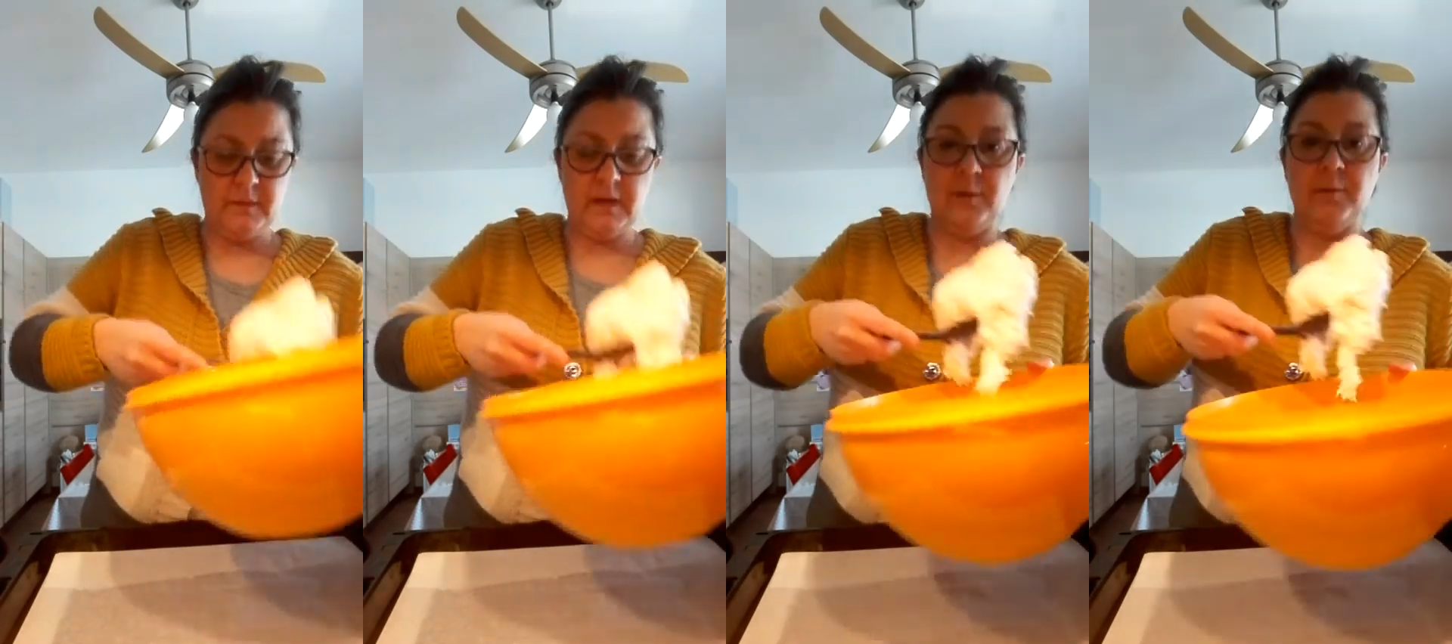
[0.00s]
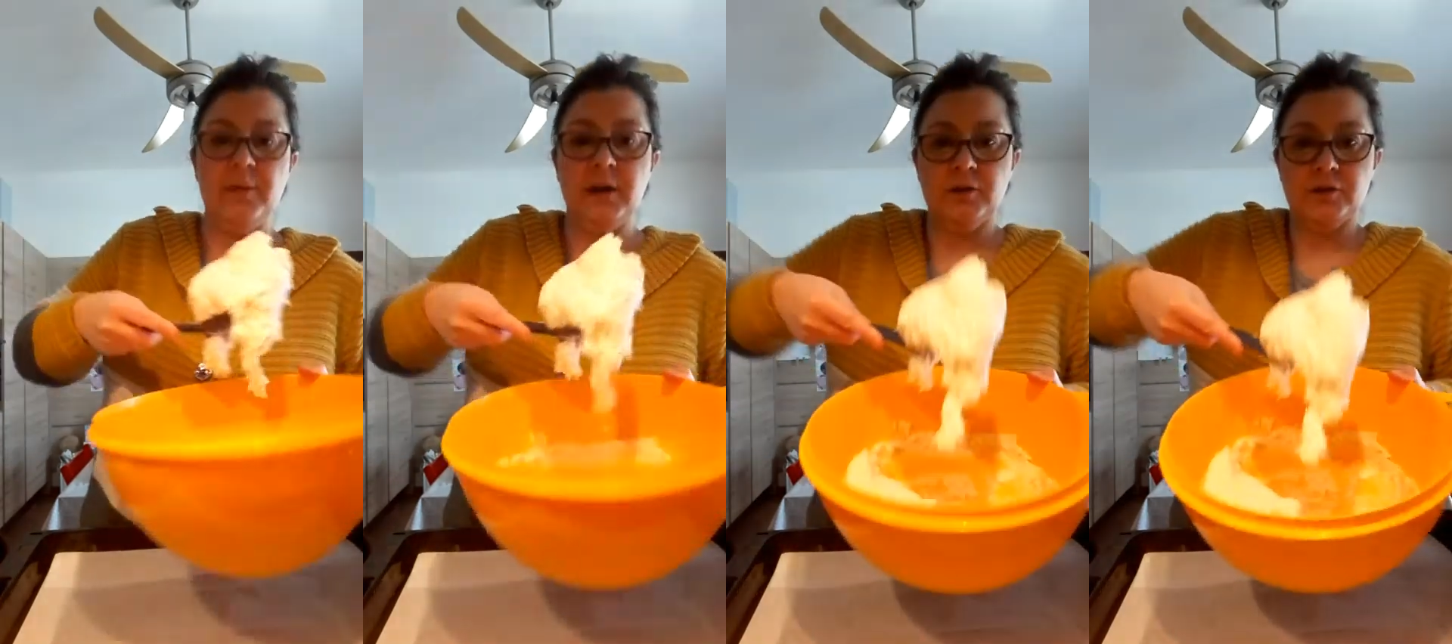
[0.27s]
è
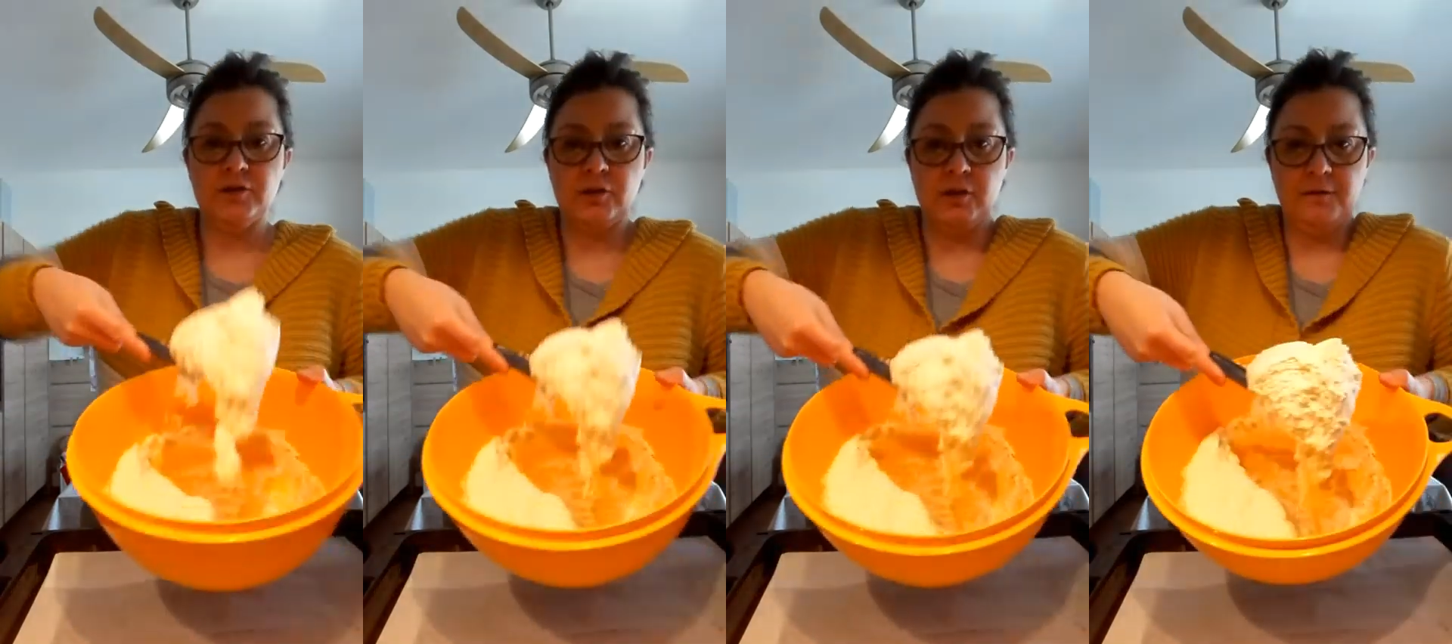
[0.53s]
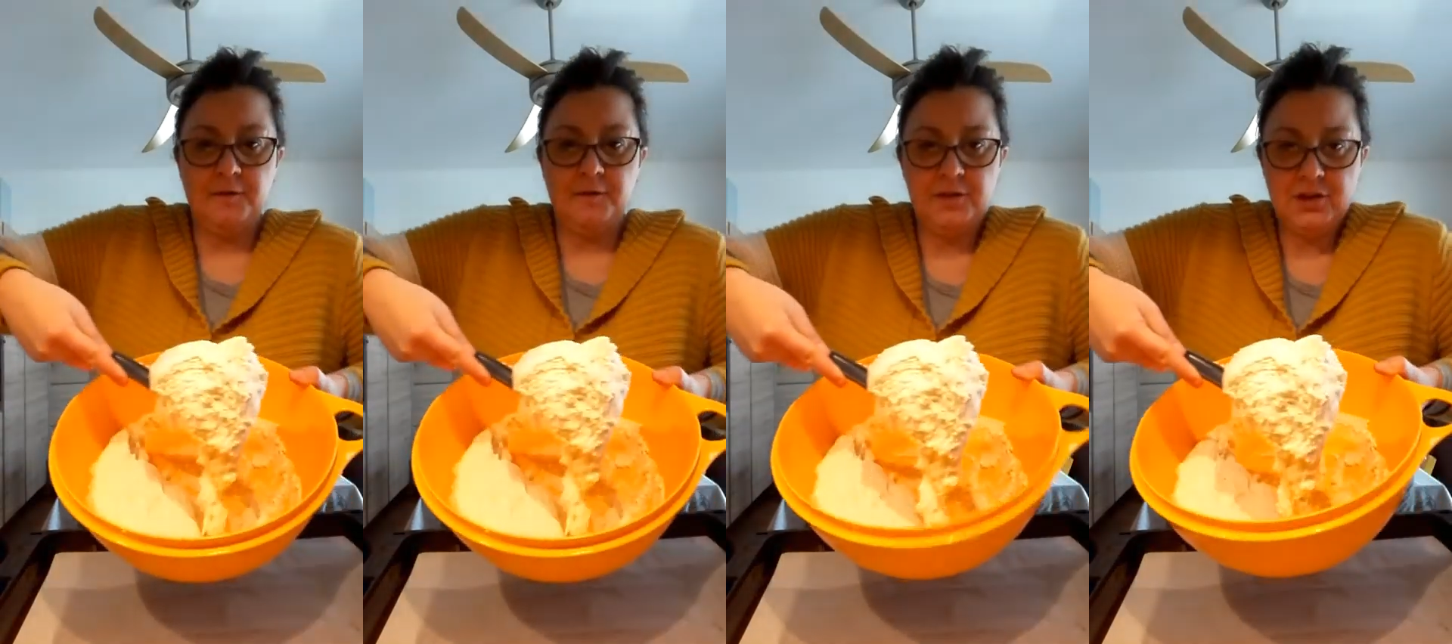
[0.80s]
bello
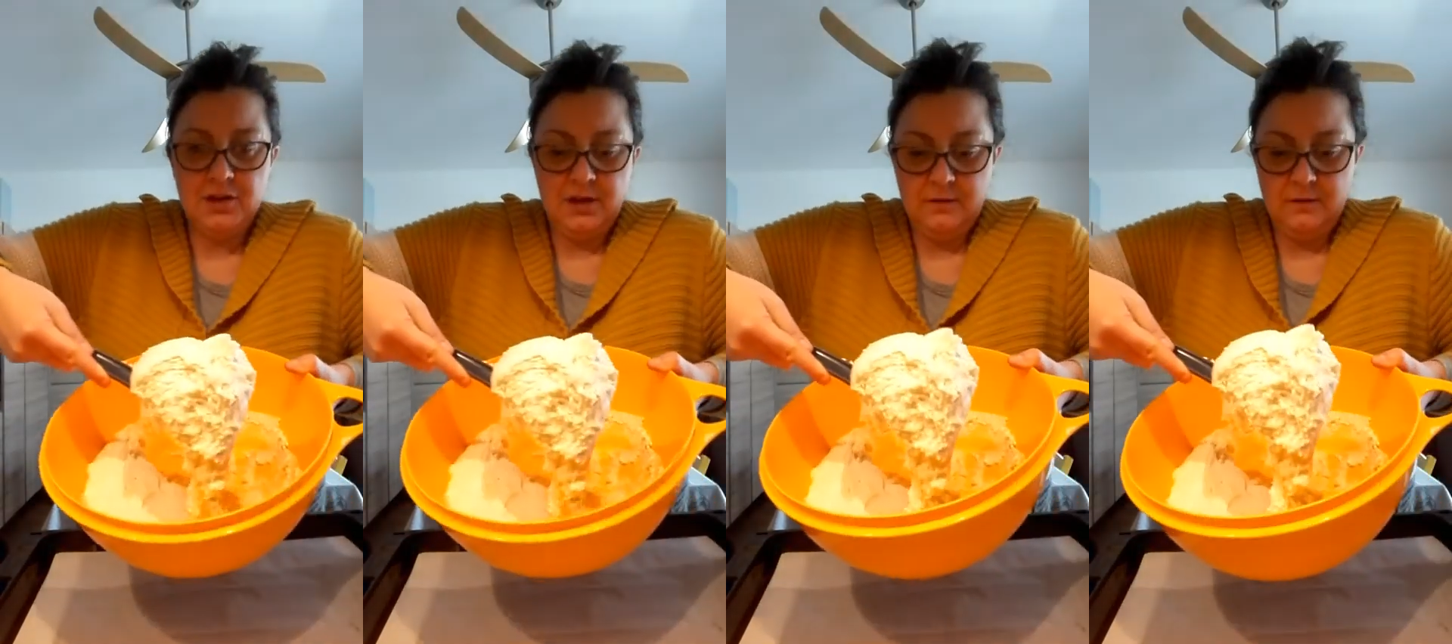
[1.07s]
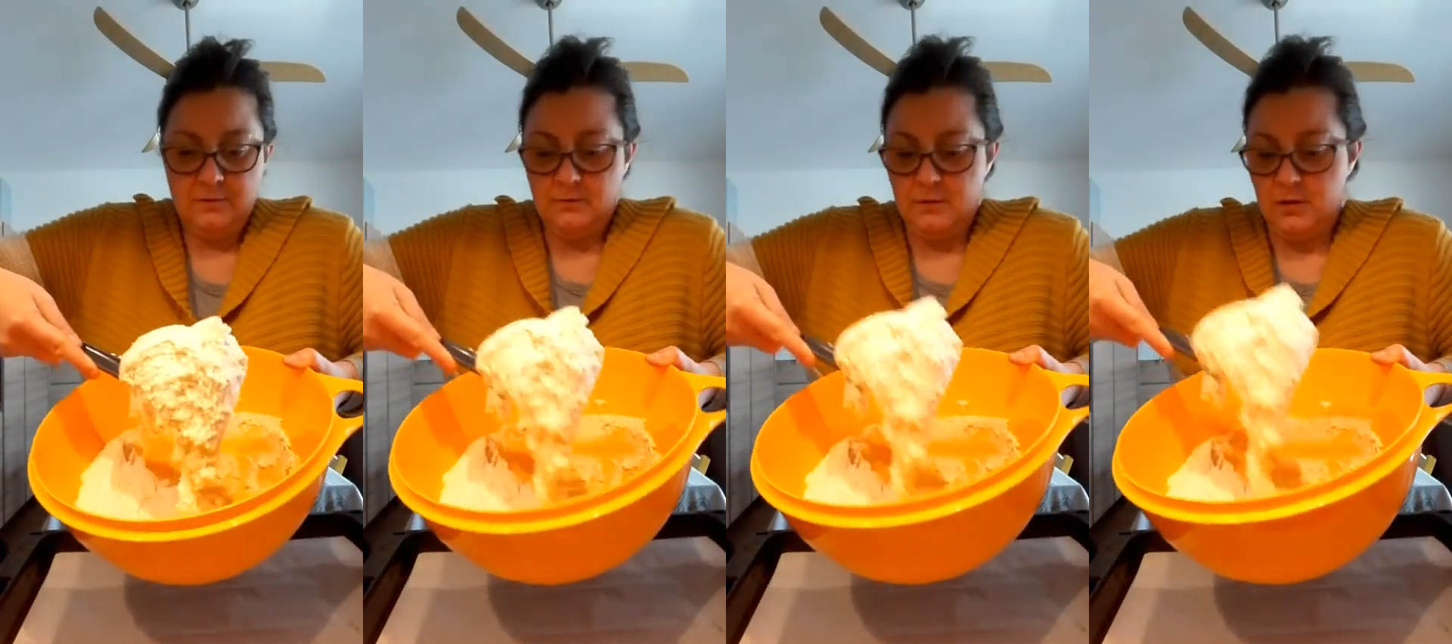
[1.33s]

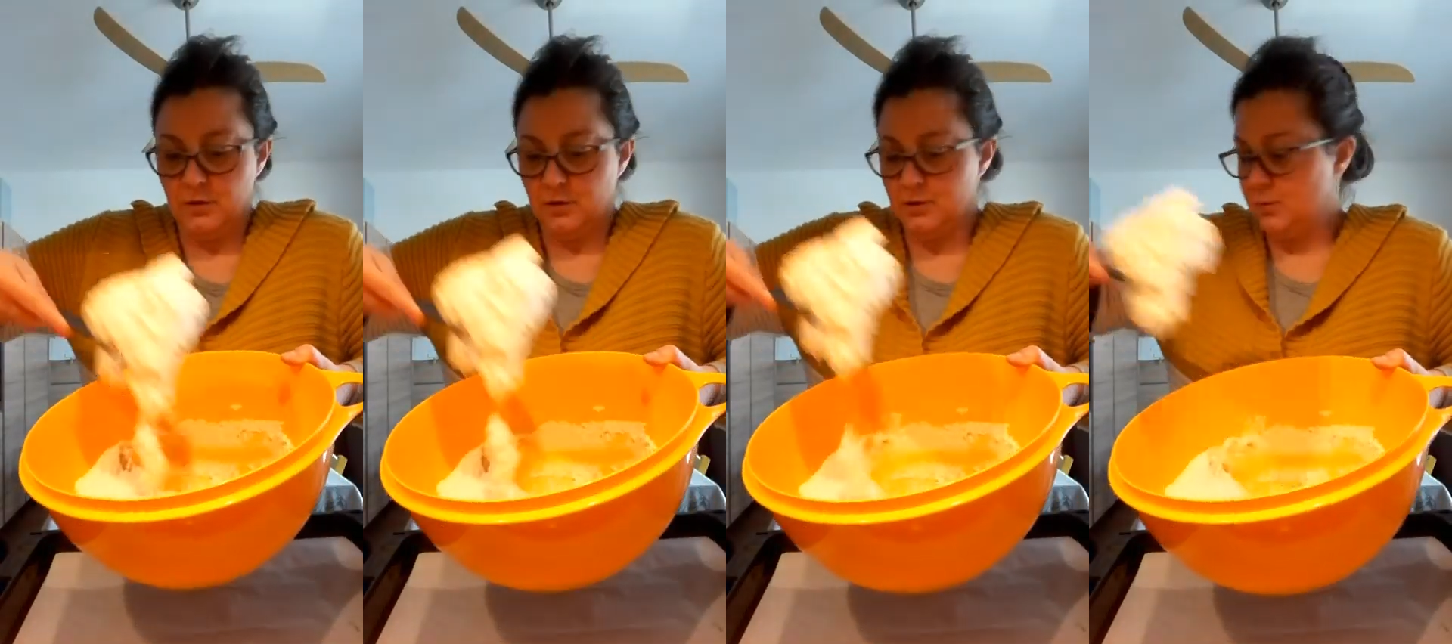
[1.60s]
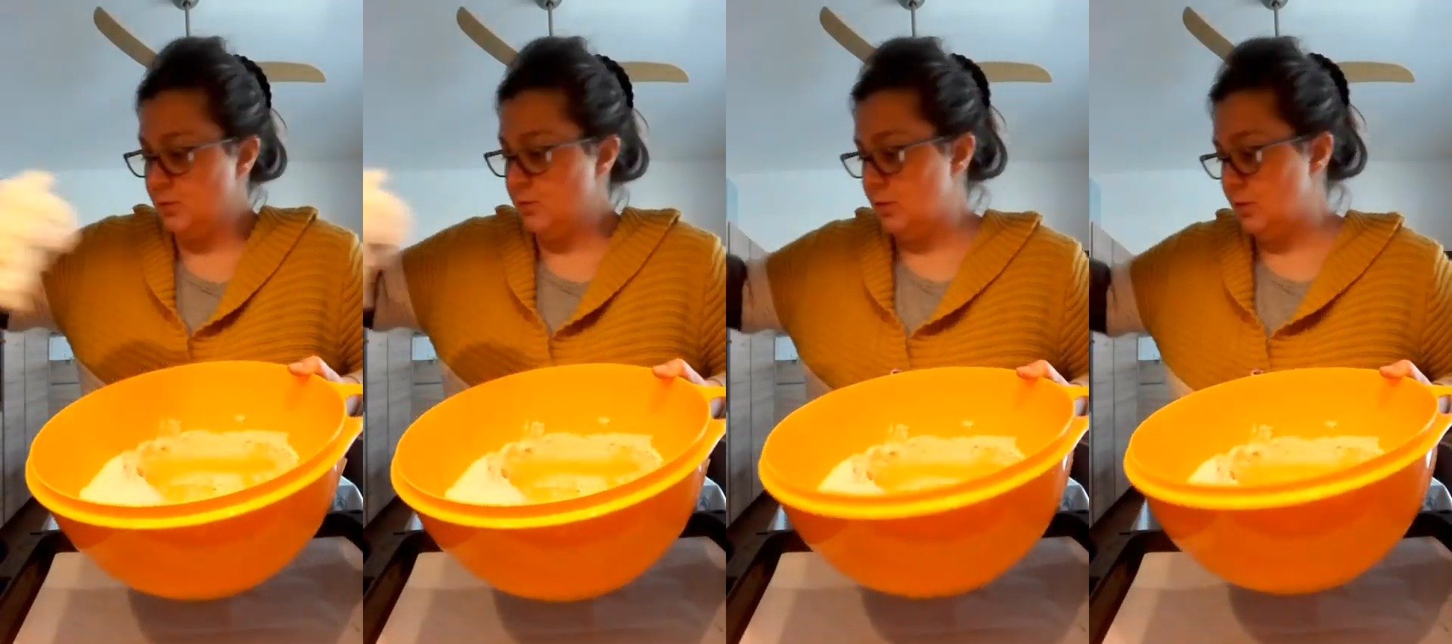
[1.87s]
soffice, bello
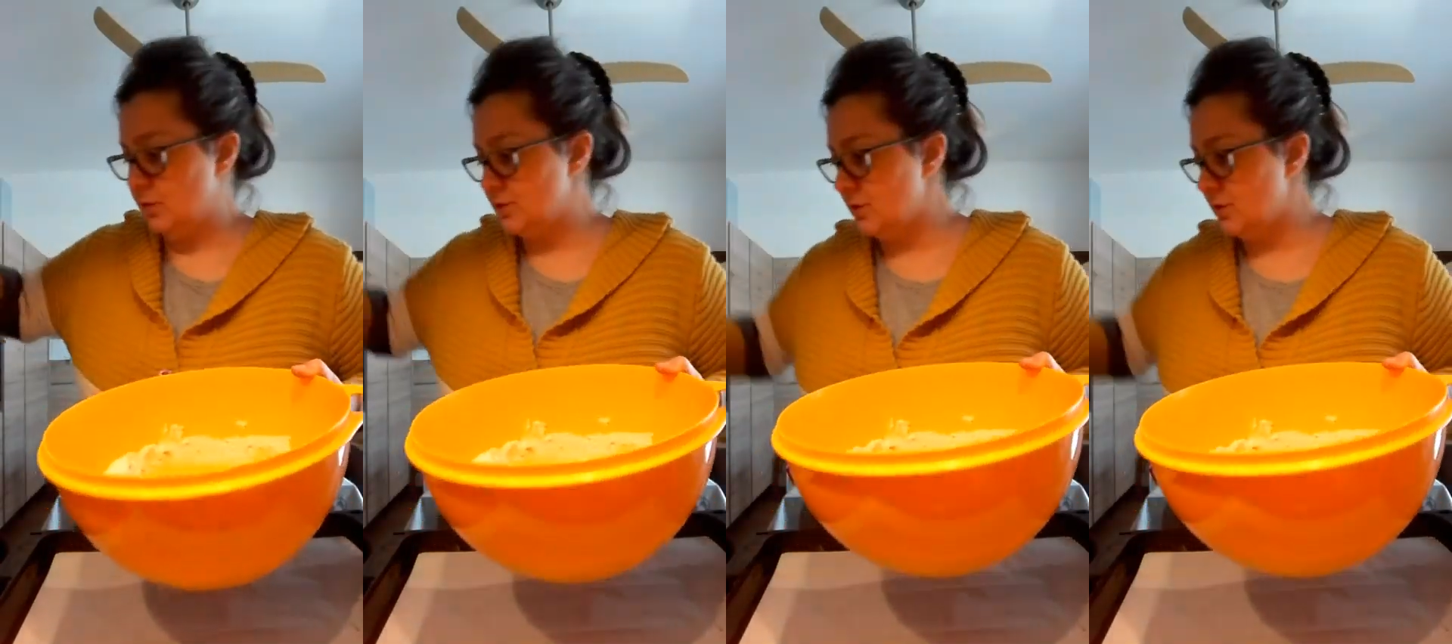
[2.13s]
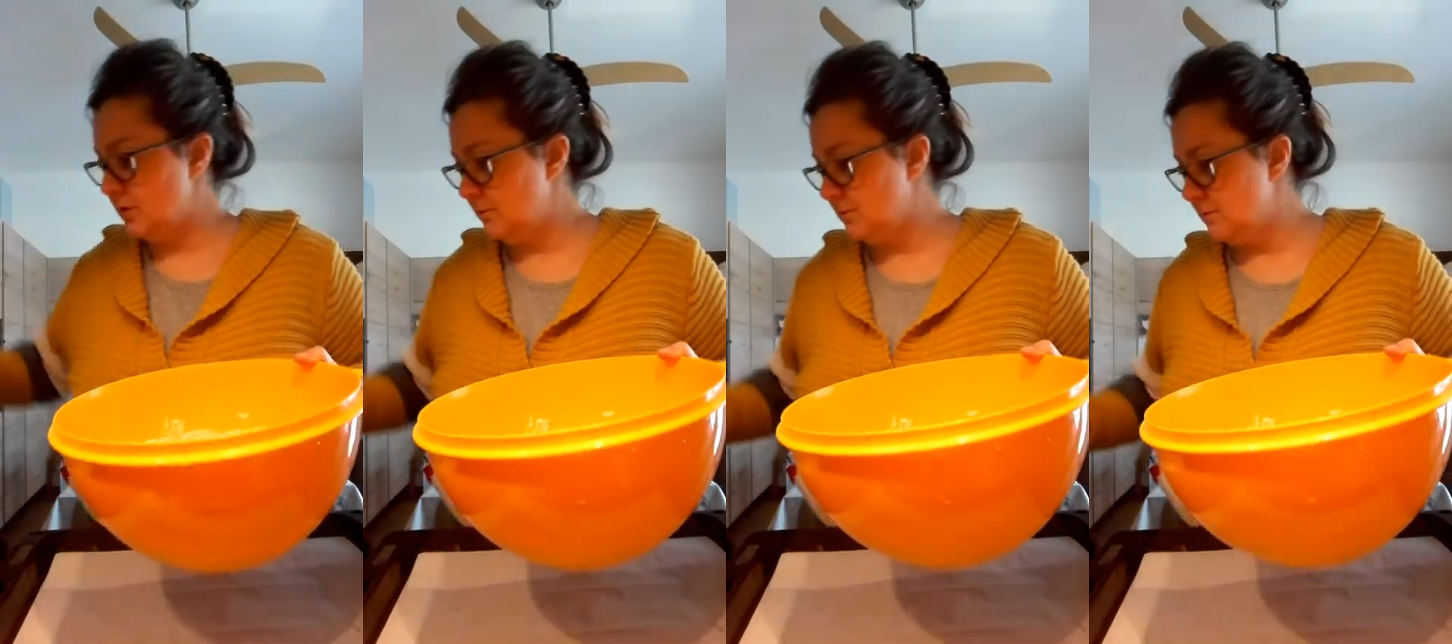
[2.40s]

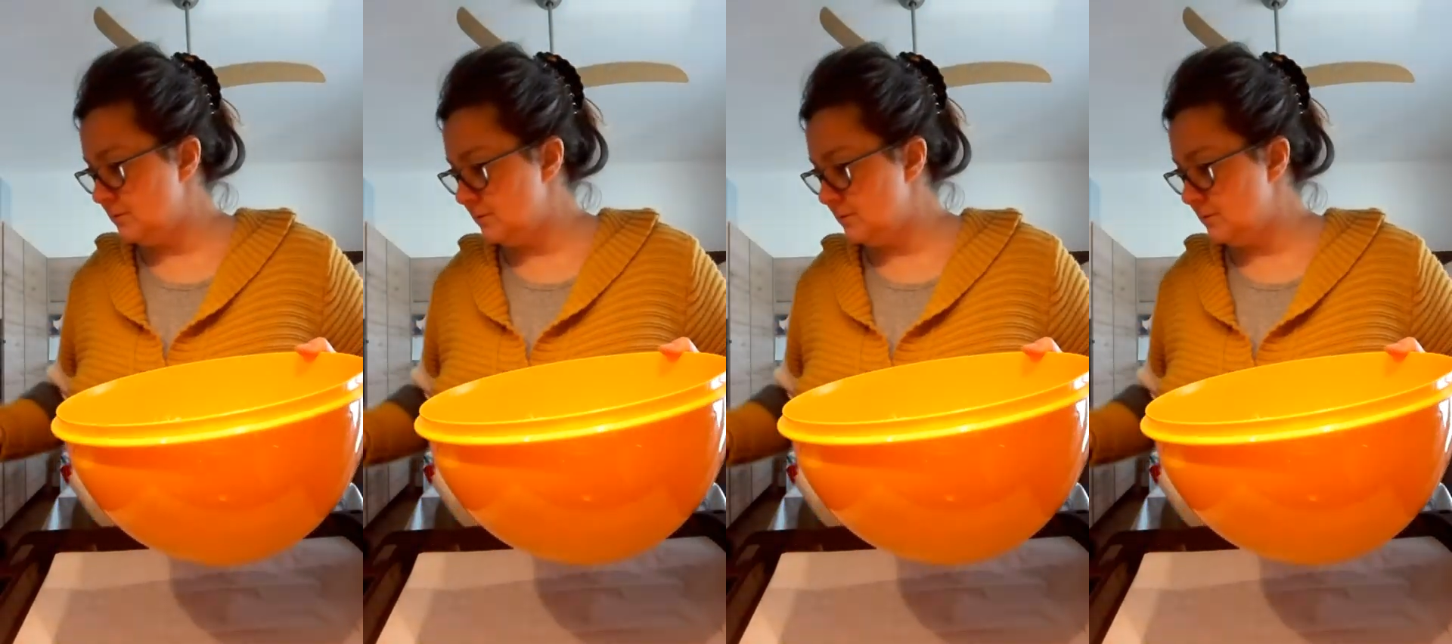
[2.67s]
spumoso.